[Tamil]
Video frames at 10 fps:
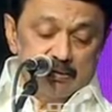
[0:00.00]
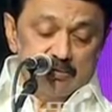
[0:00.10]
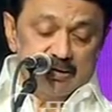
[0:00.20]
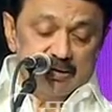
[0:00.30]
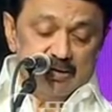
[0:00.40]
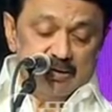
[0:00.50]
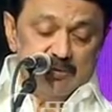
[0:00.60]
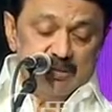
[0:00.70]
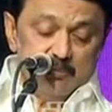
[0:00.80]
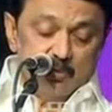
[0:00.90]
திரு
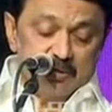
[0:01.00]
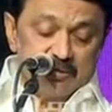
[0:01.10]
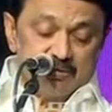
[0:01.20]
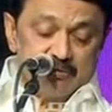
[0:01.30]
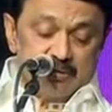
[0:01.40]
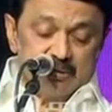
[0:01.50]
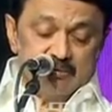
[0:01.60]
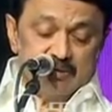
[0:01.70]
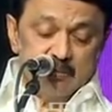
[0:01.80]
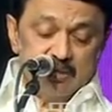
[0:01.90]
கணபதி முருகேஷ் அவர்கள்
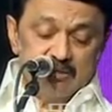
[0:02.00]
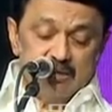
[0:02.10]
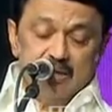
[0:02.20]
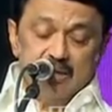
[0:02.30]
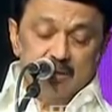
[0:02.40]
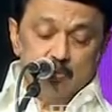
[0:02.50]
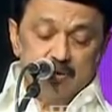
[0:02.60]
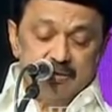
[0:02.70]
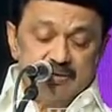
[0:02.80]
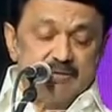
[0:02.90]
திருமதி ஜானகி
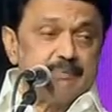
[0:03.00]
உள்ளிட்ட